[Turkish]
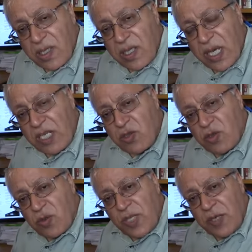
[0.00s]

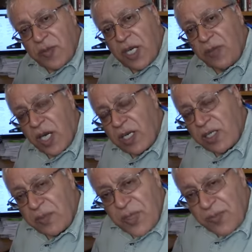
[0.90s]
Erzurum'da İbrahim
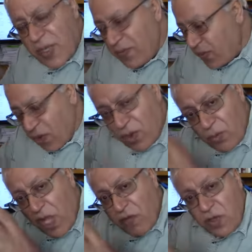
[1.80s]
Hakkı bilmem böyle
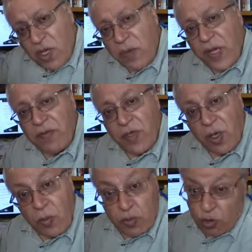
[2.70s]
evliya
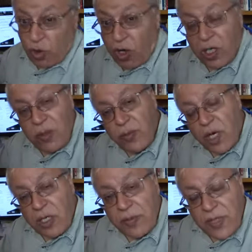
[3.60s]
mevliya büyük alim
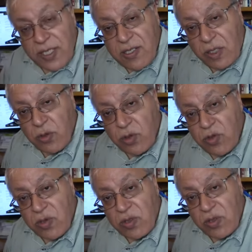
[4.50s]
malim diye
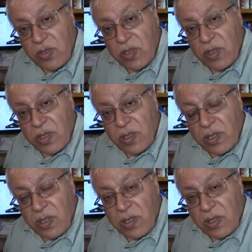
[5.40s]
satıyorsunuz.
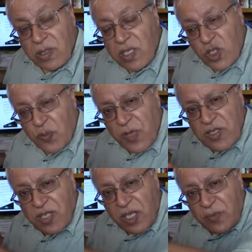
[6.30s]
Saçma
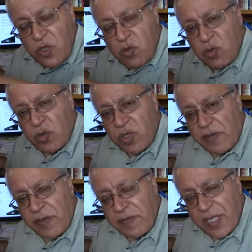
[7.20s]
salak bir sürü
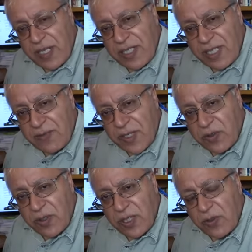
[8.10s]
hurafe felaket var
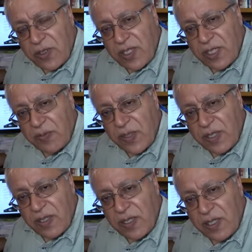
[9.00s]
orada onun kitaplarında.